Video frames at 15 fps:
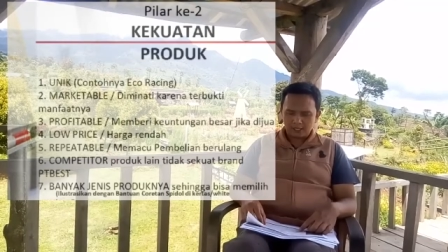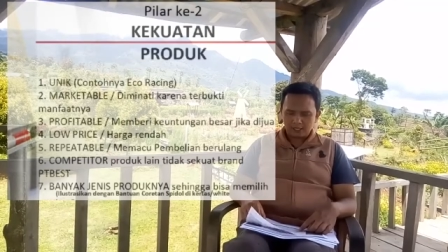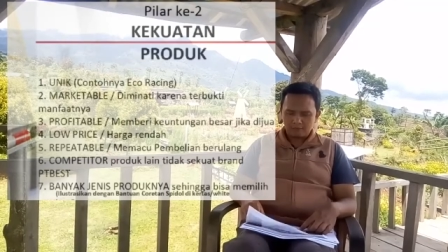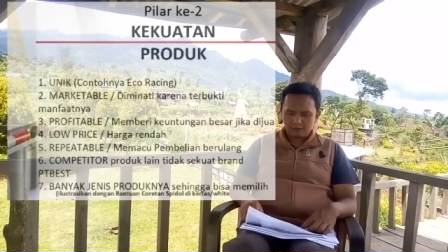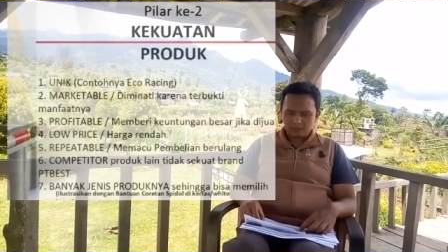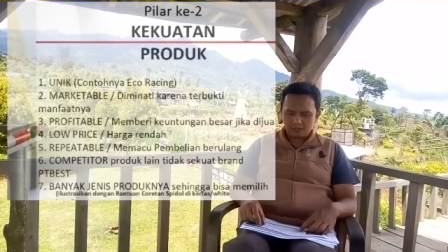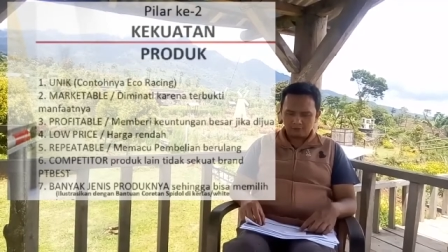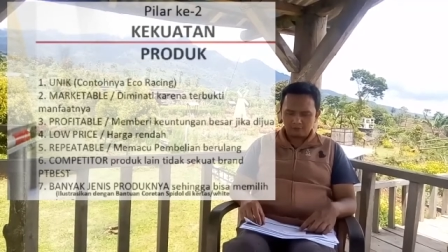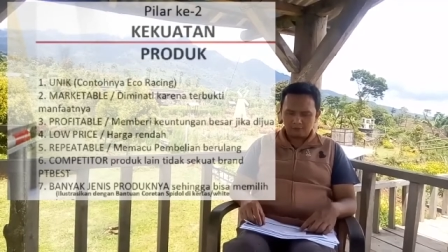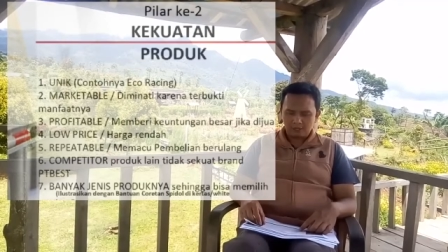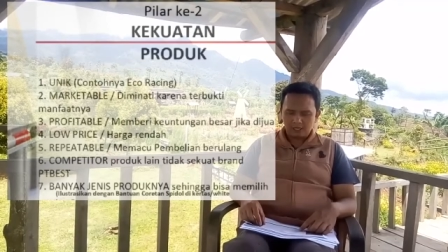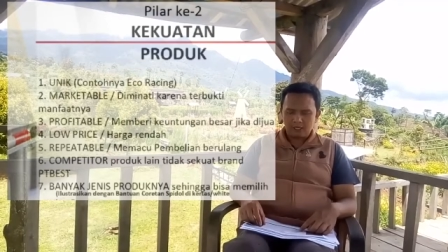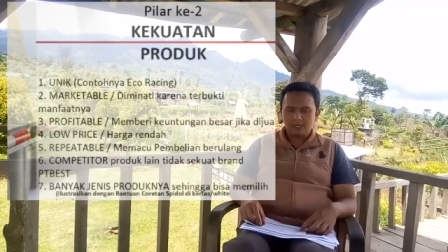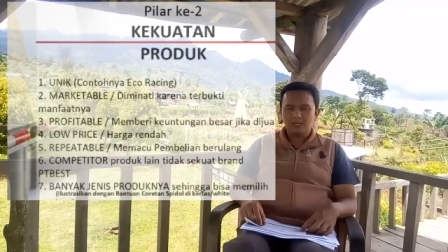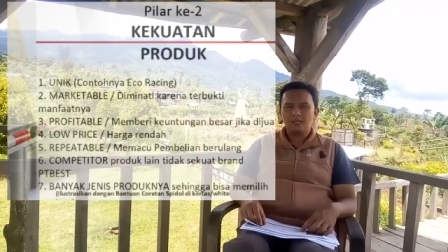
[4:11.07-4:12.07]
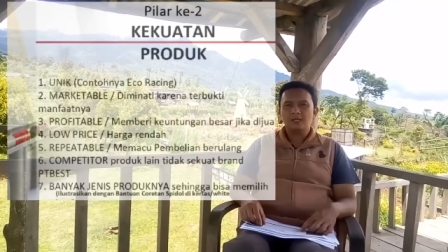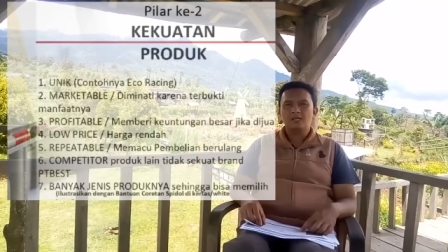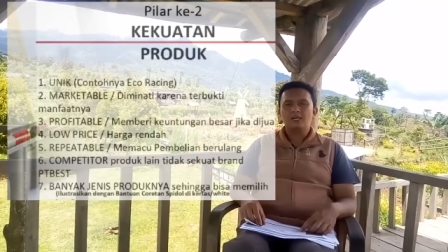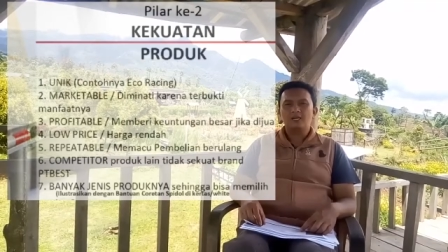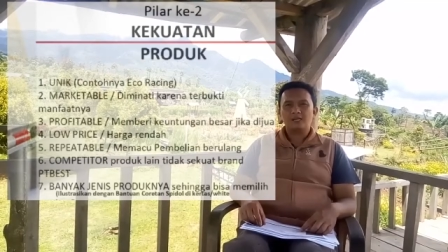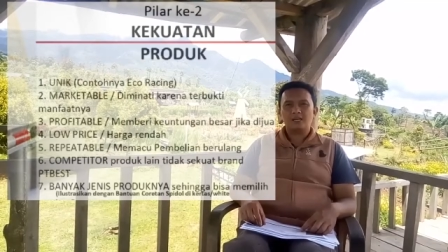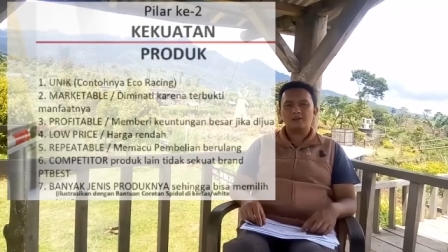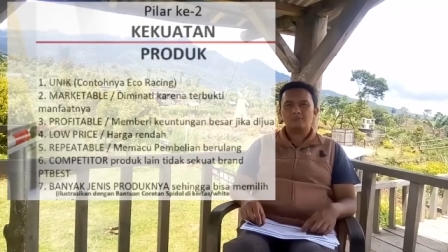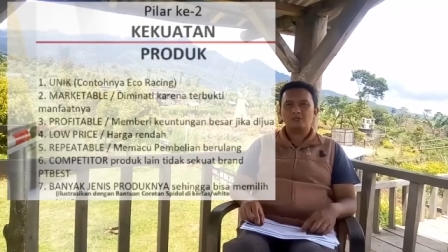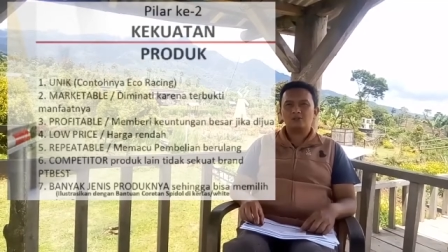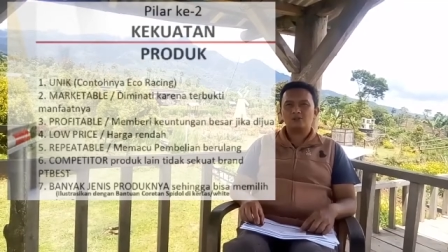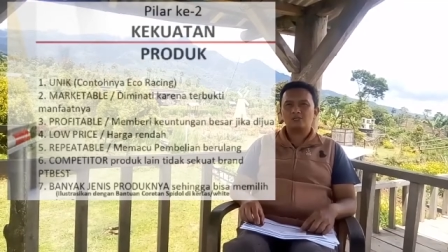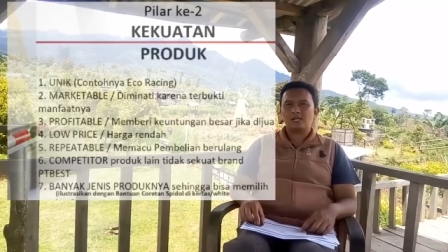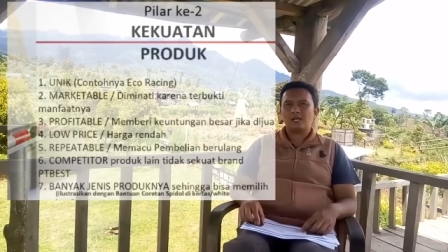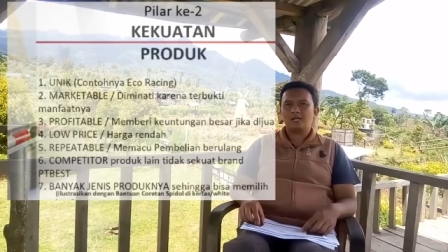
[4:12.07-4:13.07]
sehingga bisa memilih Nah,
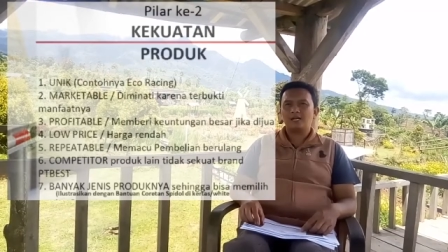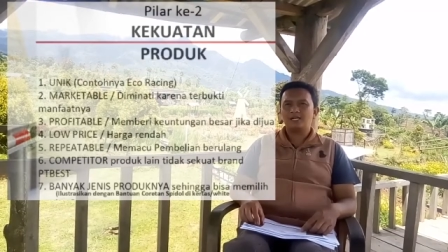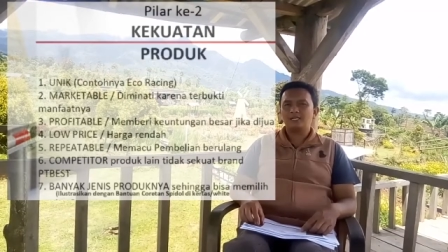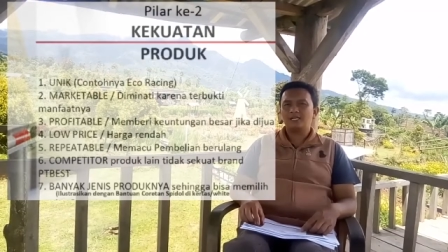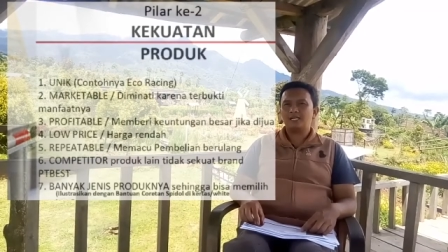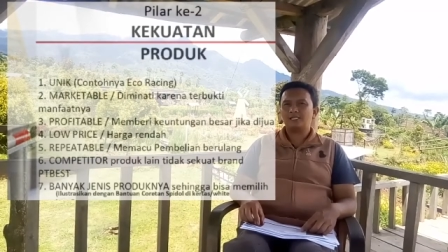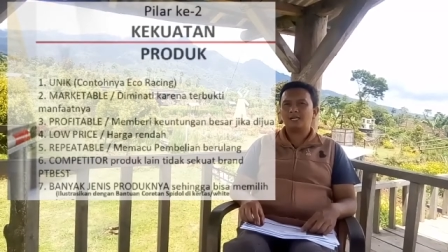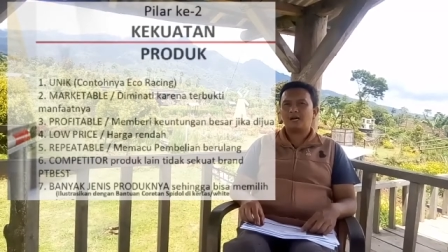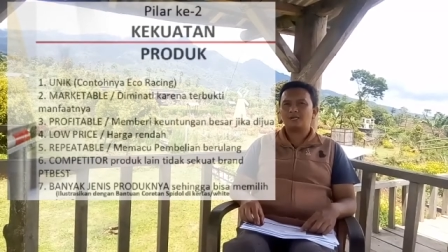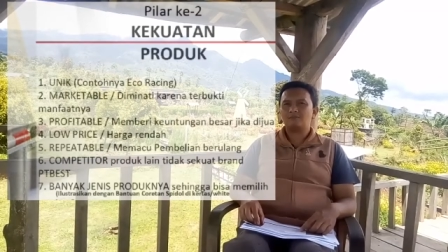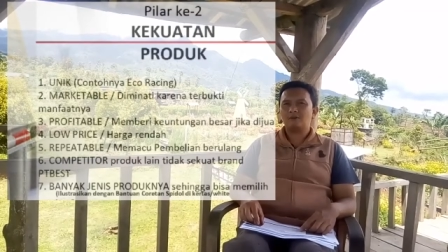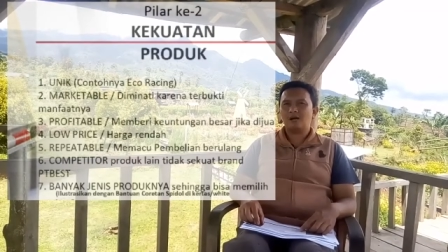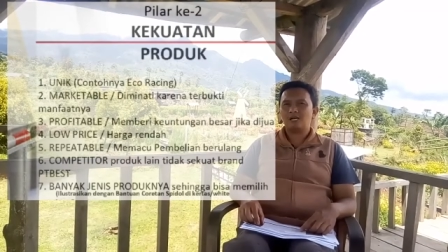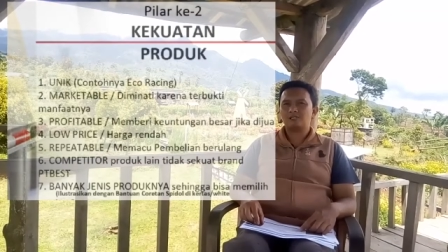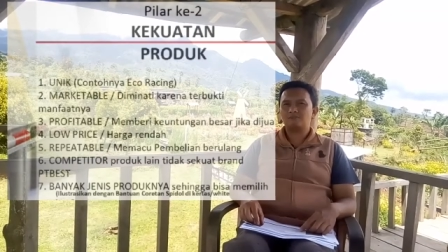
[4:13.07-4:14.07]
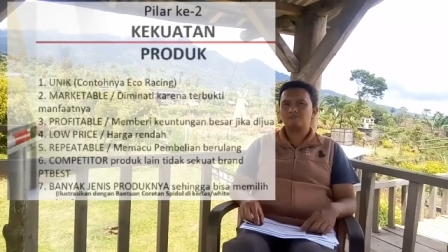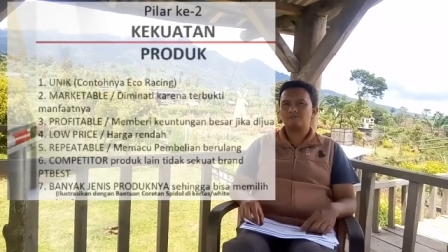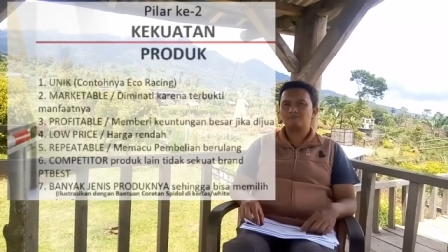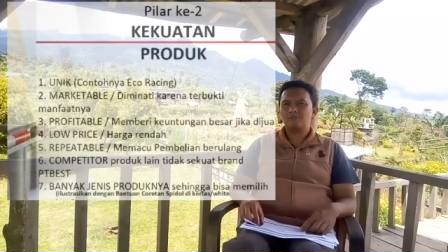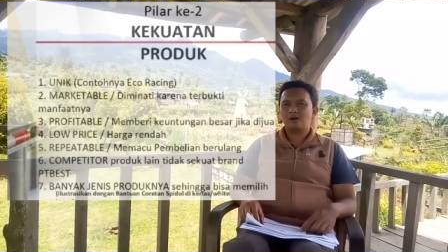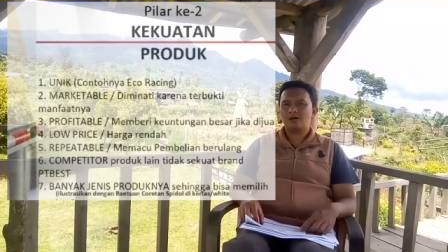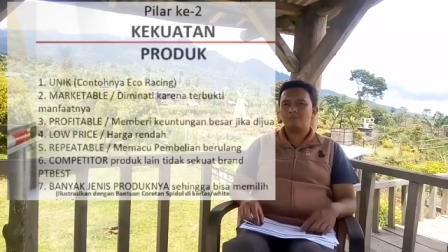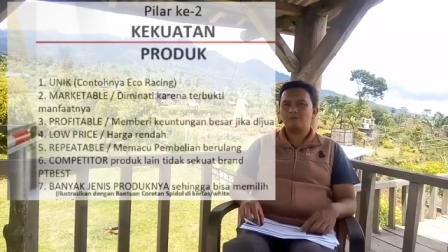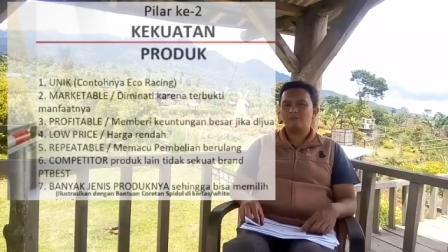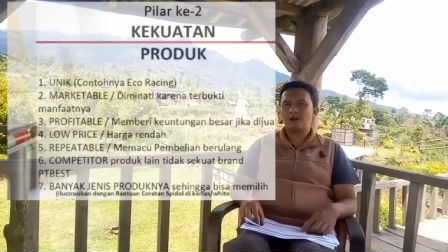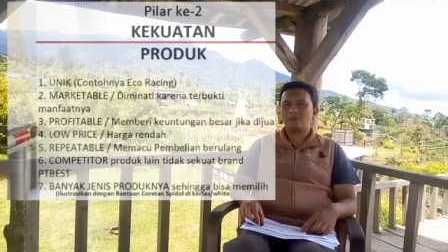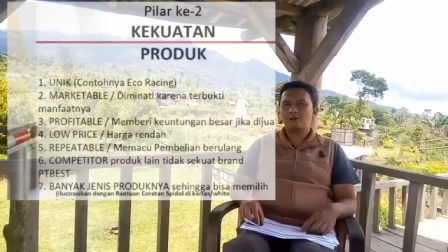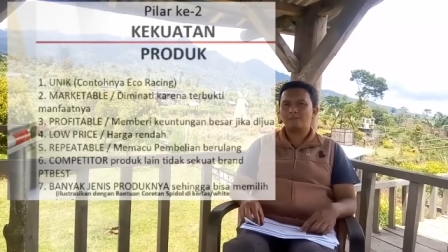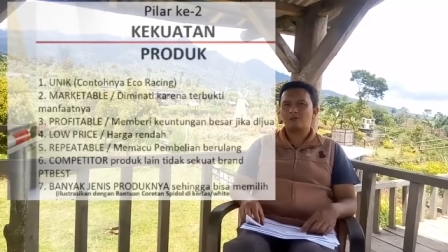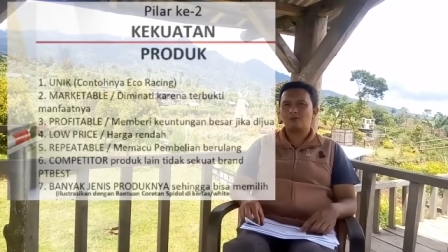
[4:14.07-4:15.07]
betul sekali nanti kita akan bahas
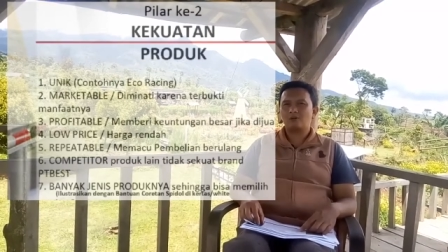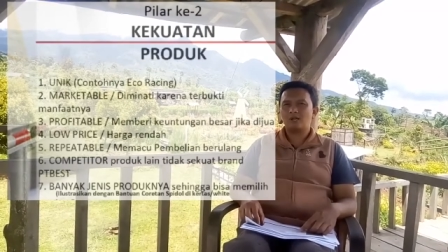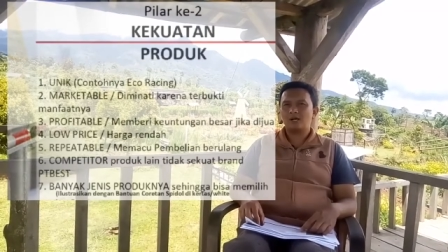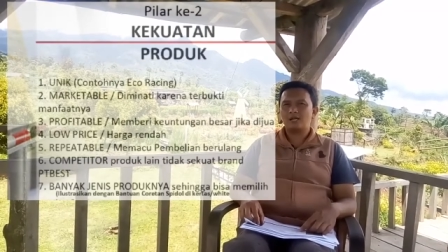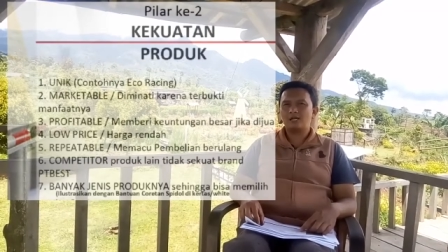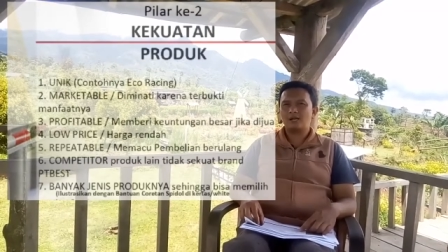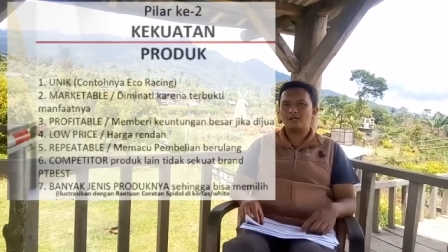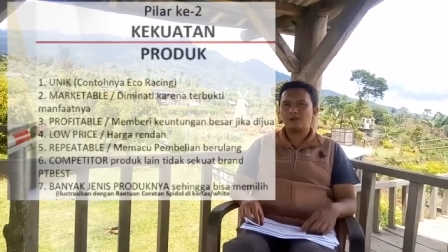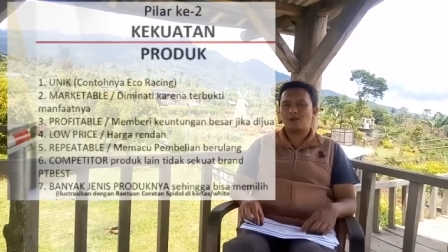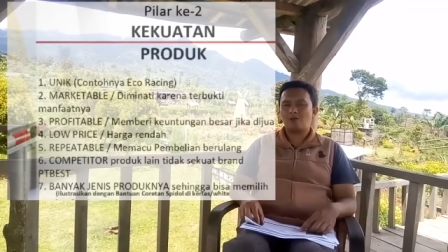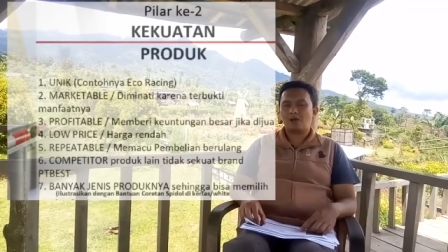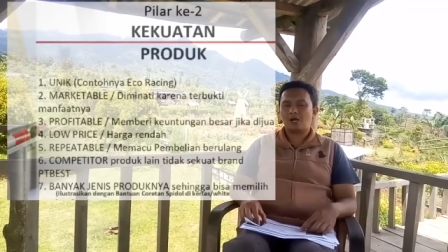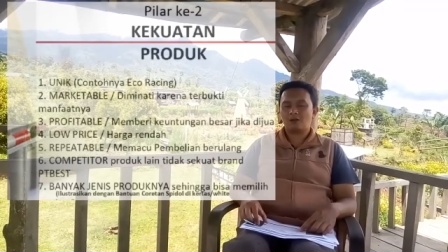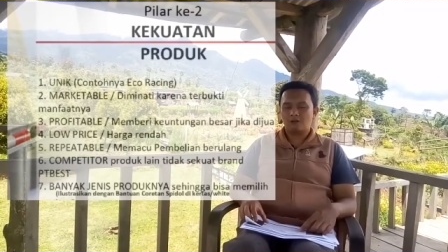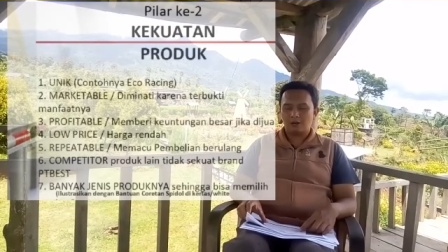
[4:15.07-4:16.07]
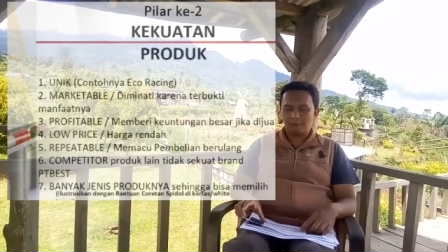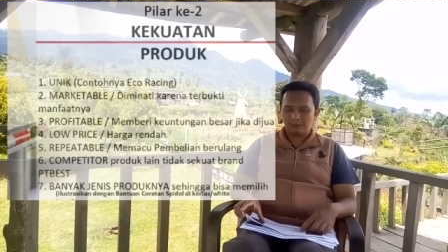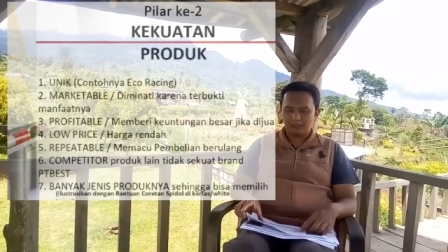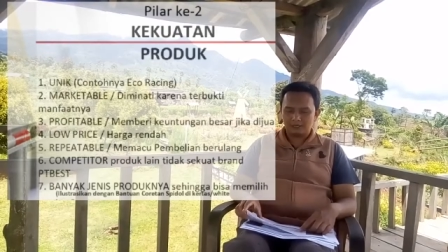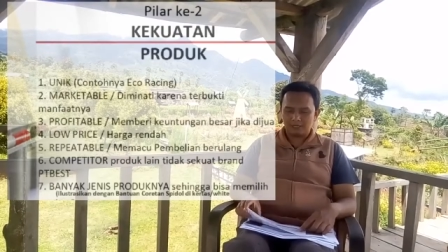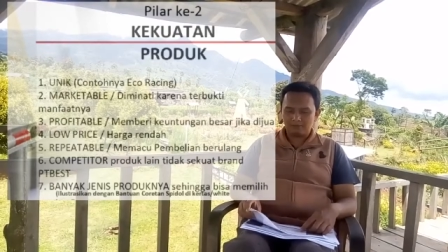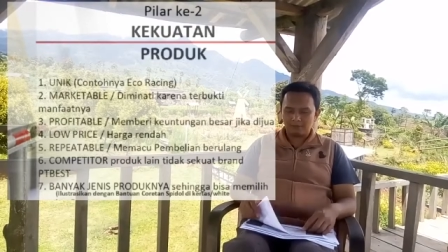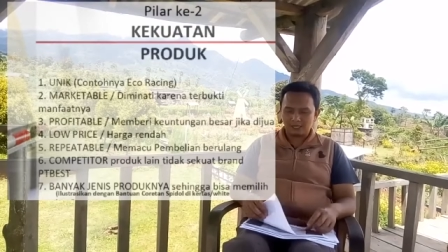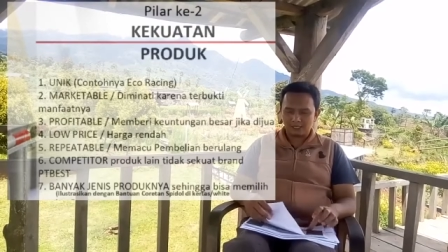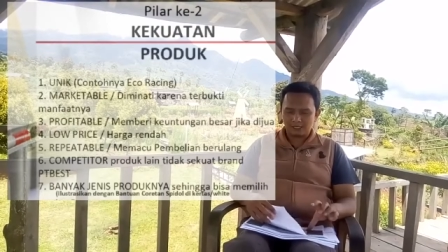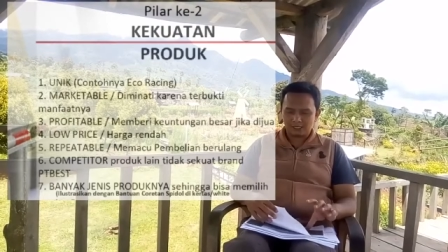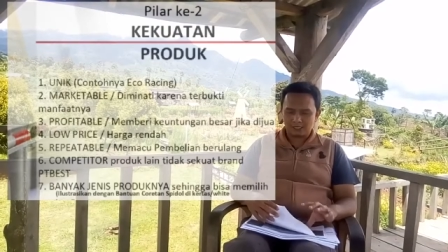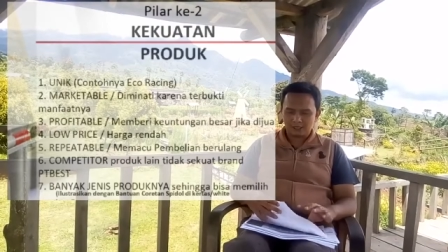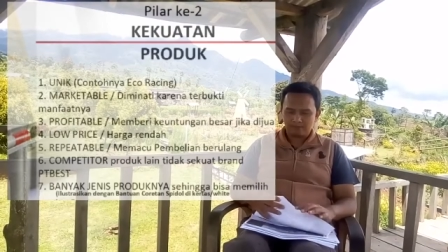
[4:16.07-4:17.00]
beberapa produk yang dikeluarkan oleh PT BES.